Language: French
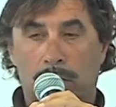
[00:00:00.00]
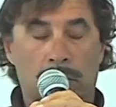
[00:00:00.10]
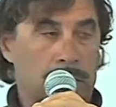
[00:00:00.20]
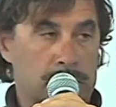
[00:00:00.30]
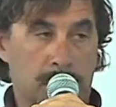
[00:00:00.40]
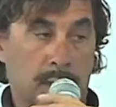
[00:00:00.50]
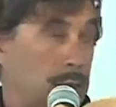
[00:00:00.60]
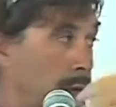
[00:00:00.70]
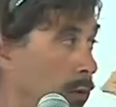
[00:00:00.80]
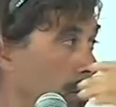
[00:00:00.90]
des deux
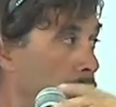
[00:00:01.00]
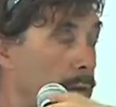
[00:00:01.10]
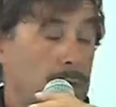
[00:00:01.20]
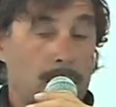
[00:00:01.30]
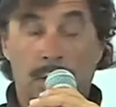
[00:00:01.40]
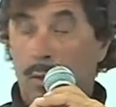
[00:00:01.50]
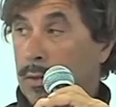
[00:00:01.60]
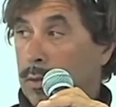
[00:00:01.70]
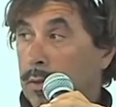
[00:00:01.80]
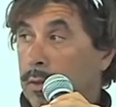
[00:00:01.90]
côtés. Mais
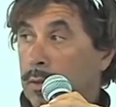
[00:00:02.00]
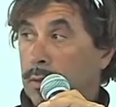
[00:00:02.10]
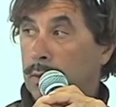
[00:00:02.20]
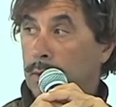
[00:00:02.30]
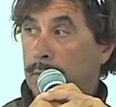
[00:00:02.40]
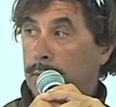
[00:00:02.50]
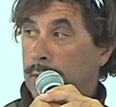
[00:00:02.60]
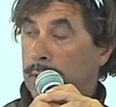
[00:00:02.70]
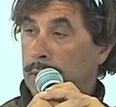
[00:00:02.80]
je suis d'accord